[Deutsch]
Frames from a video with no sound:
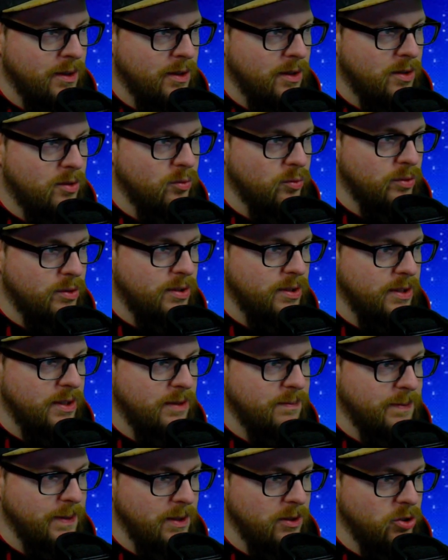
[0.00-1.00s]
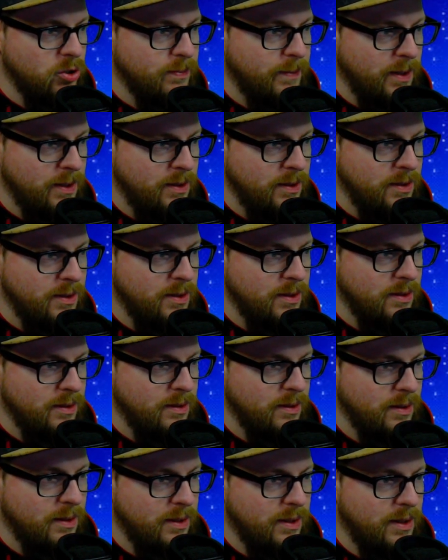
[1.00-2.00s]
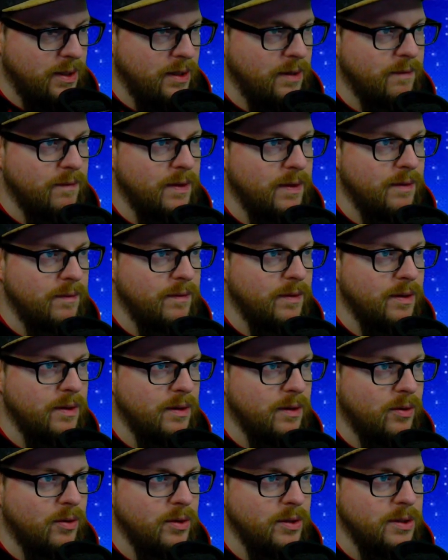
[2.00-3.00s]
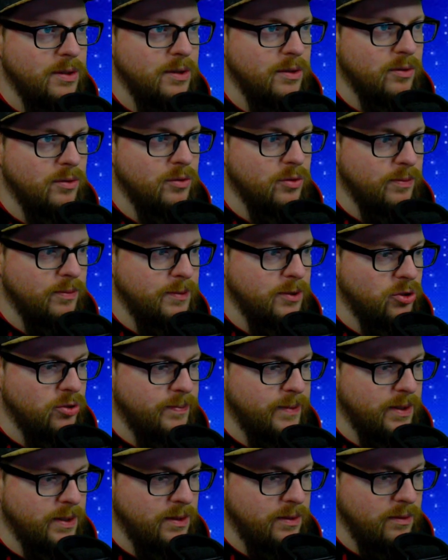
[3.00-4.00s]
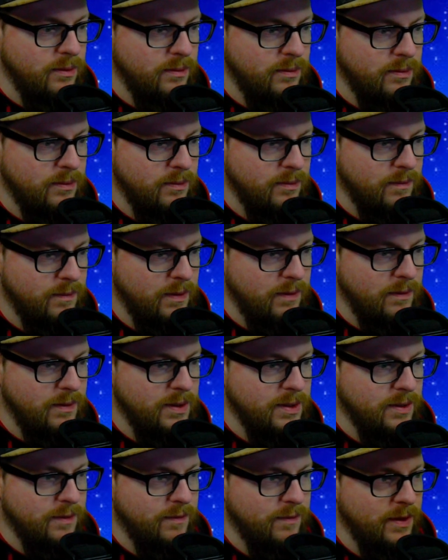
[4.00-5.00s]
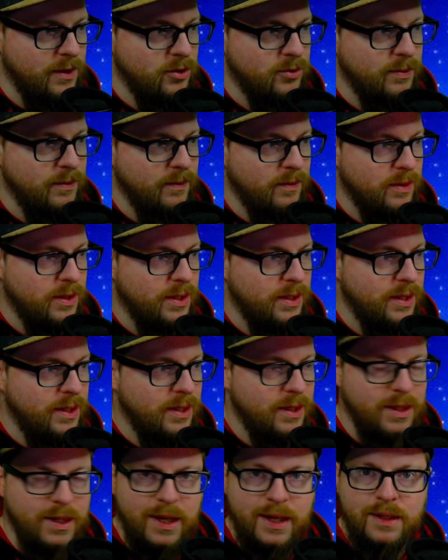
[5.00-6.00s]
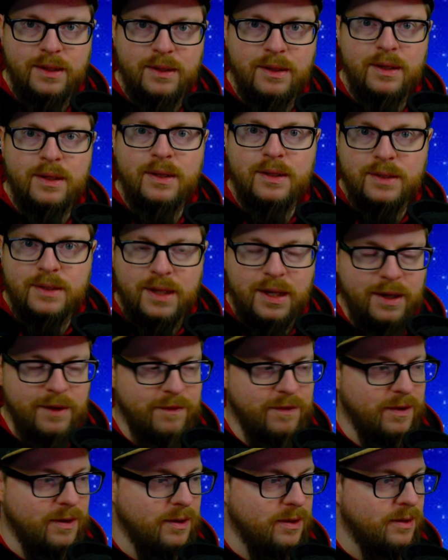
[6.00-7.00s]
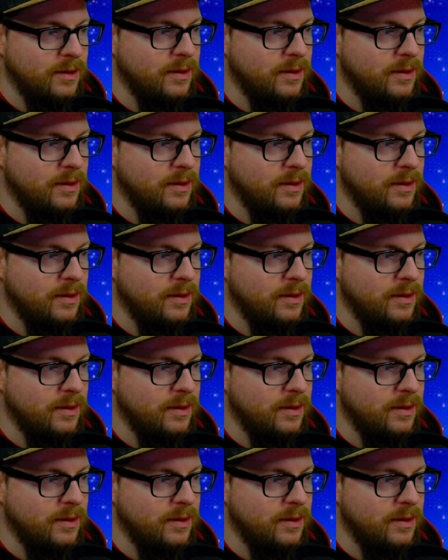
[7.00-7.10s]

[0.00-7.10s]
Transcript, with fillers: Gut, ich bin gespannt, gegen wen wir heute noch doppelt spielen. Ja, mal sehen. Vielleicht spielen wir auch gegen irgendeinen Dreifach.